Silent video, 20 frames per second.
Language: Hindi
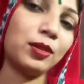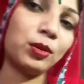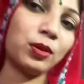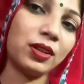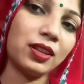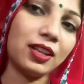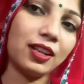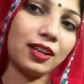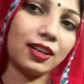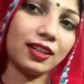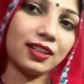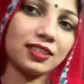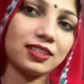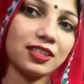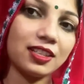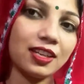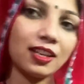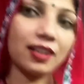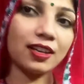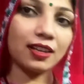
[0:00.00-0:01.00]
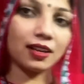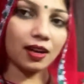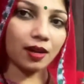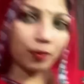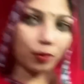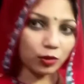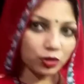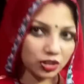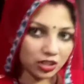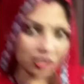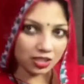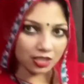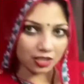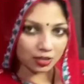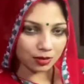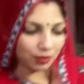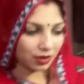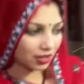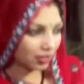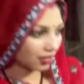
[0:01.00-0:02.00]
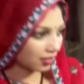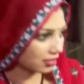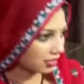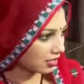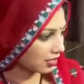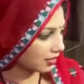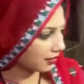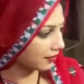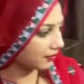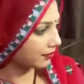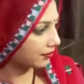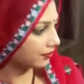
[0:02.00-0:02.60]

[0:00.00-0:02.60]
लोड नहीं लेना चाहिए अगर आपको चलो बेटा कहाँ से लेके आई